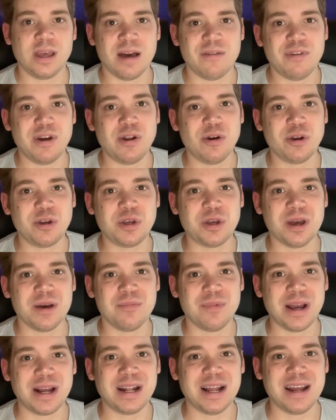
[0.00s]
Ja, wenn euch äh,
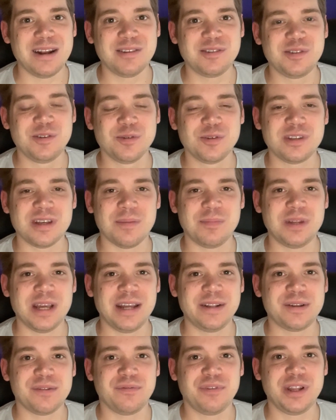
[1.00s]
mein kleines
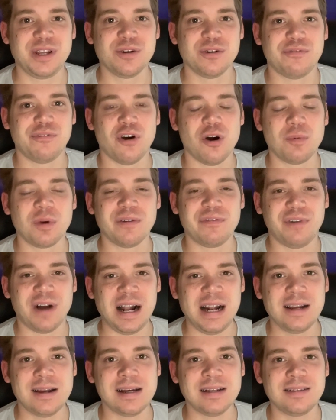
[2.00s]
News-Update in Videoform
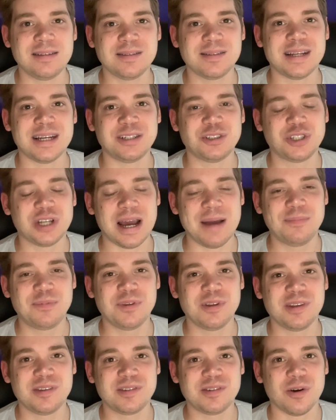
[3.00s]
gefallen hat, dann
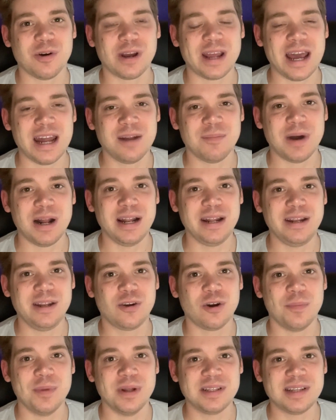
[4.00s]
schreibt es doch gerne mal in die
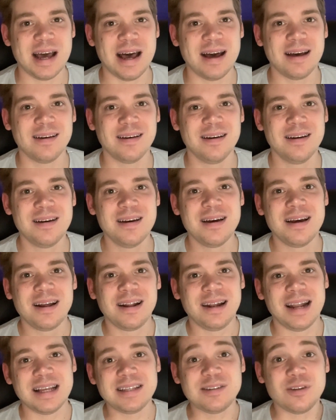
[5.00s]
Kommentare.
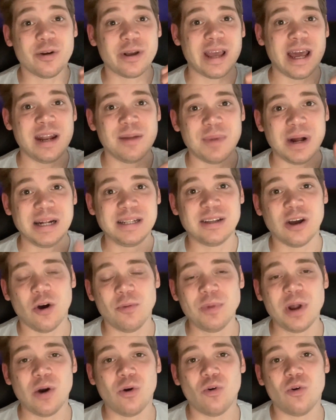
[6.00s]
Lasst auch gerne mal einen
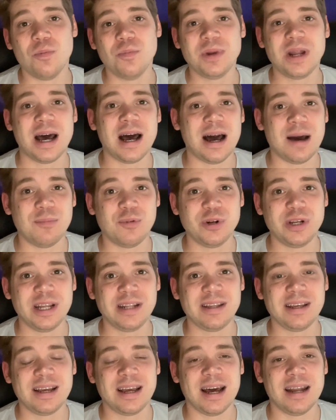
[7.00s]
Daumen nach oben da,
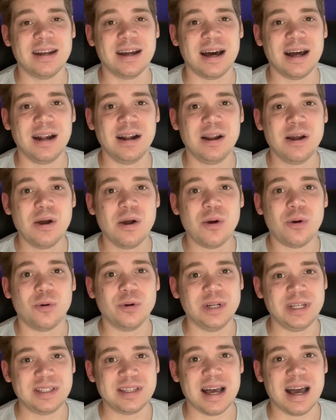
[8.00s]
abonniert den Kanal
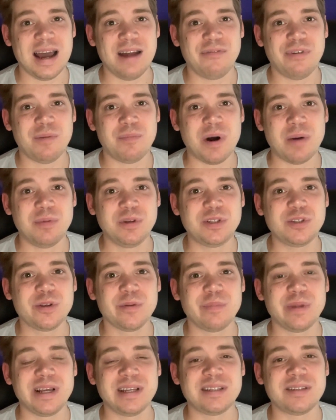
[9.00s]
und ich sage einfach mal bis
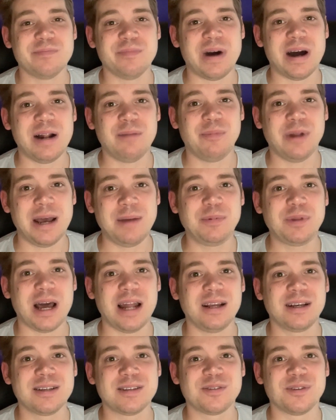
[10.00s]
zum nächsten Mal. Bleibt
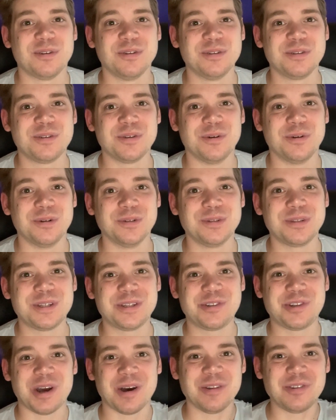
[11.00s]
alle gesund
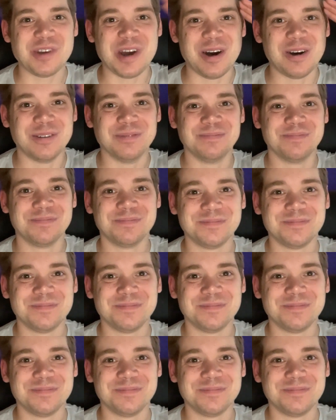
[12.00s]
und ciao, ciao.